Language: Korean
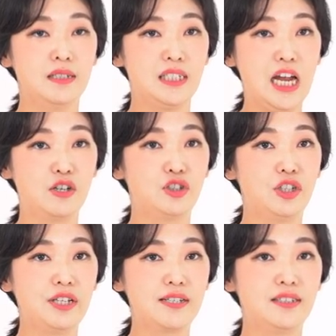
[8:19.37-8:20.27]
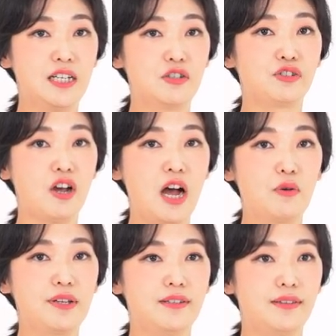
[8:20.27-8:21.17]
자율 출퇴근제를
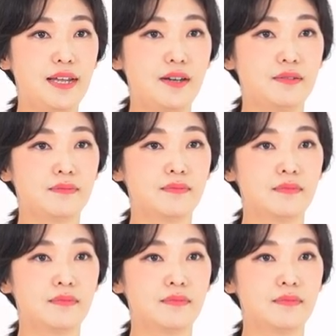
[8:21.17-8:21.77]
운영하고 있는데요.